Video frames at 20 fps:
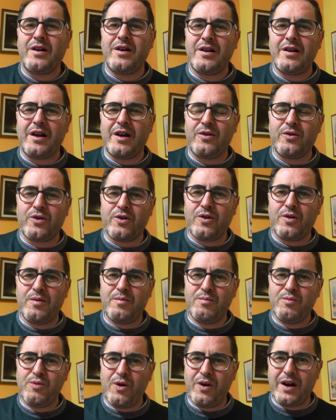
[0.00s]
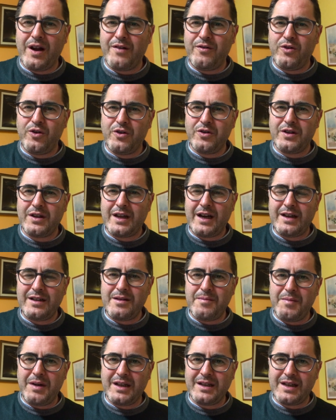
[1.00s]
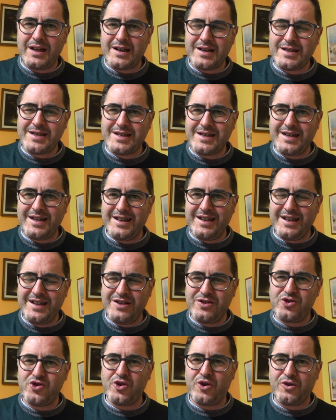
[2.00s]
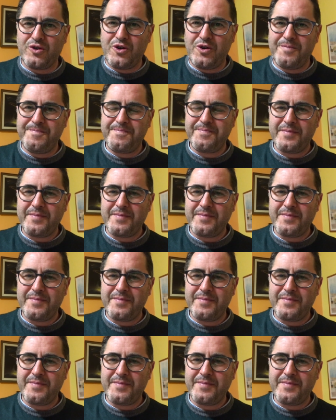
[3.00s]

la loro buona volontà di mettersi in gioco.